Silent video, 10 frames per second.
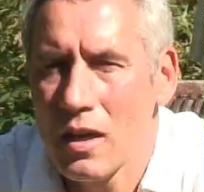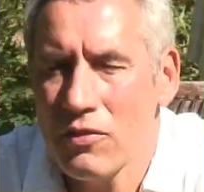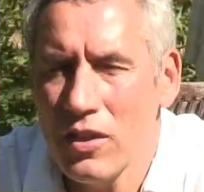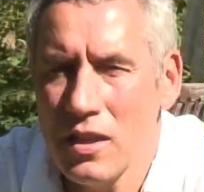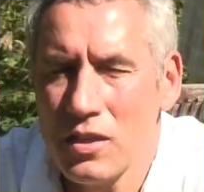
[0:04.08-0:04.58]
Ich
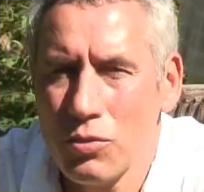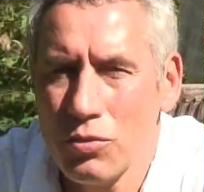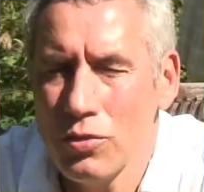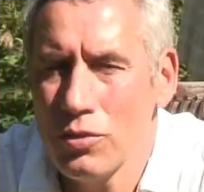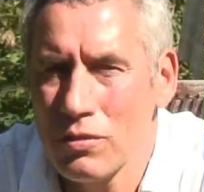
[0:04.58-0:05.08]
wähle die
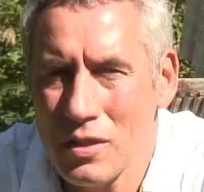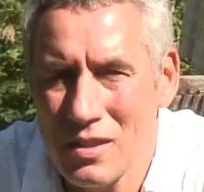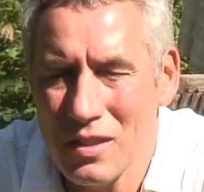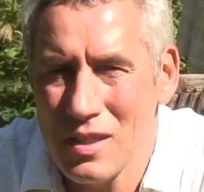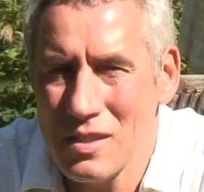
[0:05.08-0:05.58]
Grünen und das
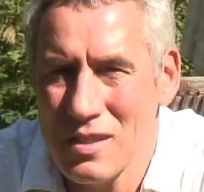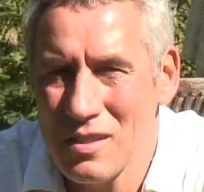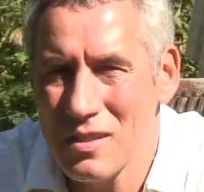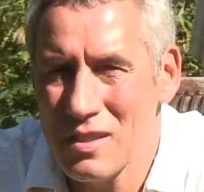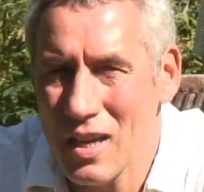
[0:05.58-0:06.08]
nicht erst
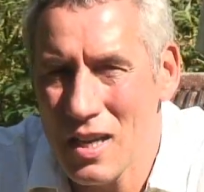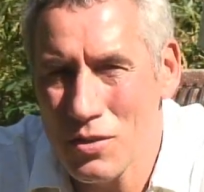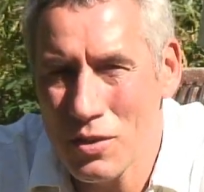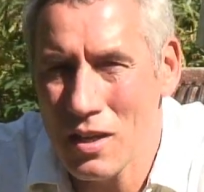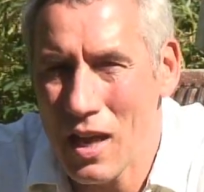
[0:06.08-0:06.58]
dieses Jahr,
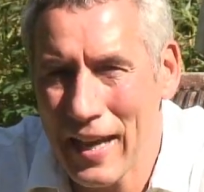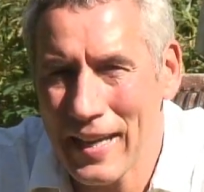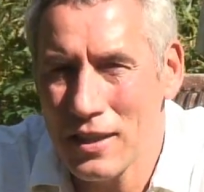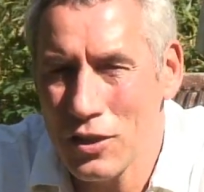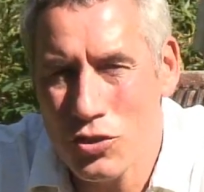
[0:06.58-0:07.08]
sondern
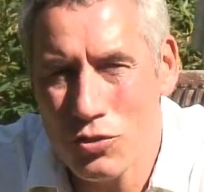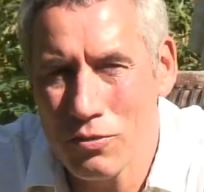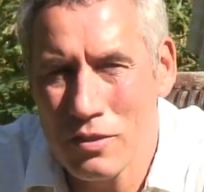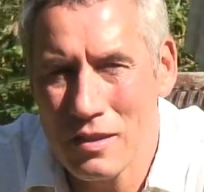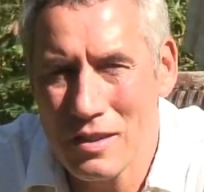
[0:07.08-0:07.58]
eigentlich schon
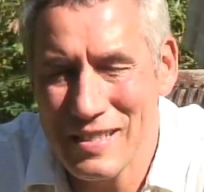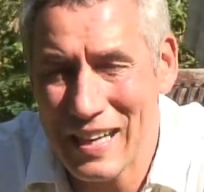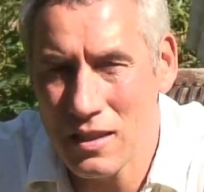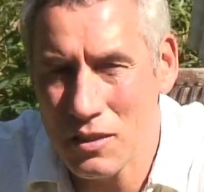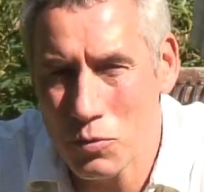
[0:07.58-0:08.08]

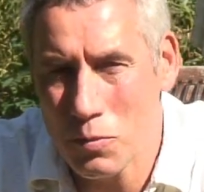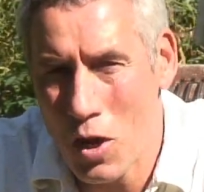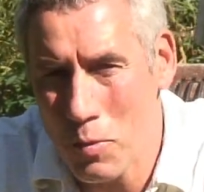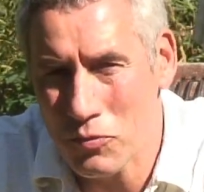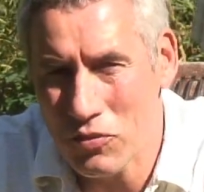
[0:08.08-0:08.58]
seit ich
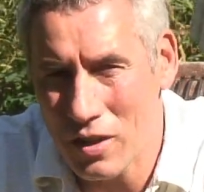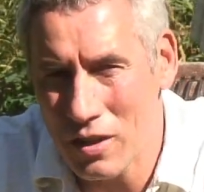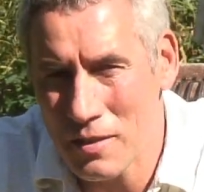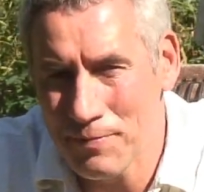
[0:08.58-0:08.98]
überhaupt wähle.